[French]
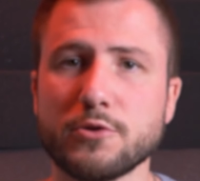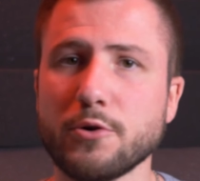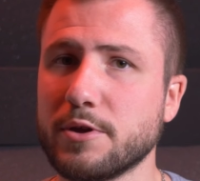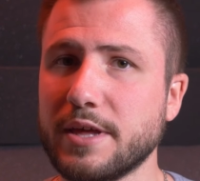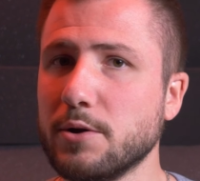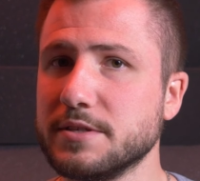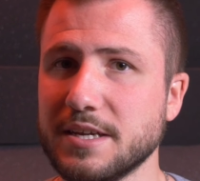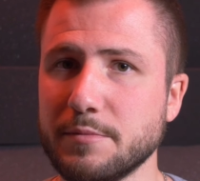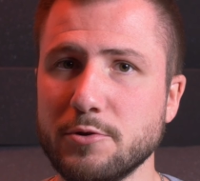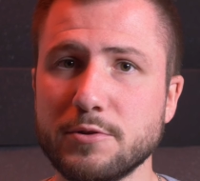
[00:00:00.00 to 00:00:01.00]
entre
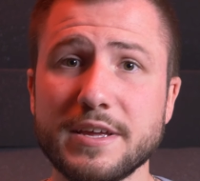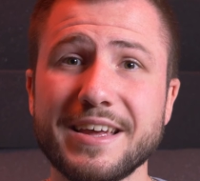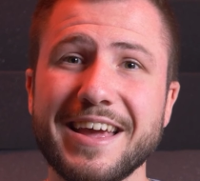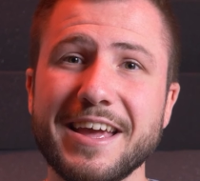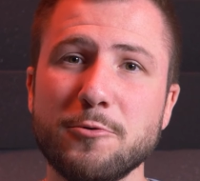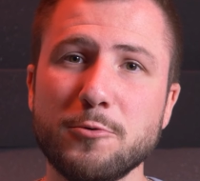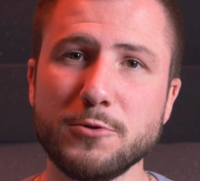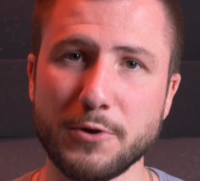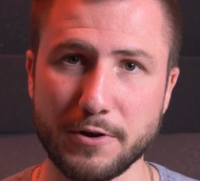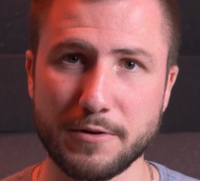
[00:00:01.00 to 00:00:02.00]
45 minutes et
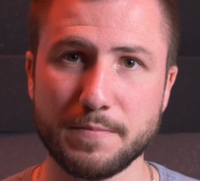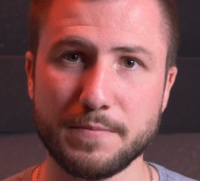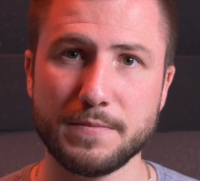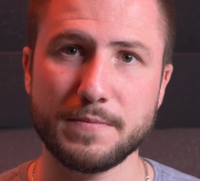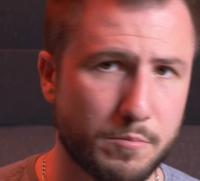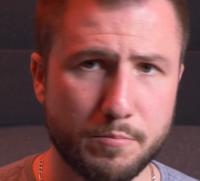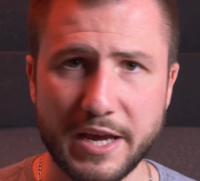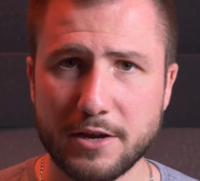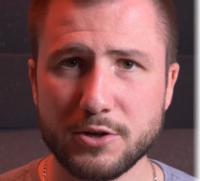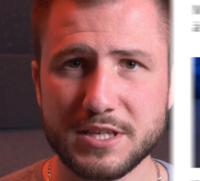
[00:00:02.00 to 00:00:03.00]
1 heure.
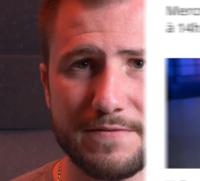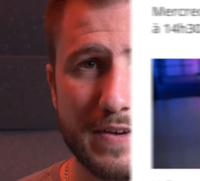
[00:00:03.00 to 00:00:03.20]
Mercredi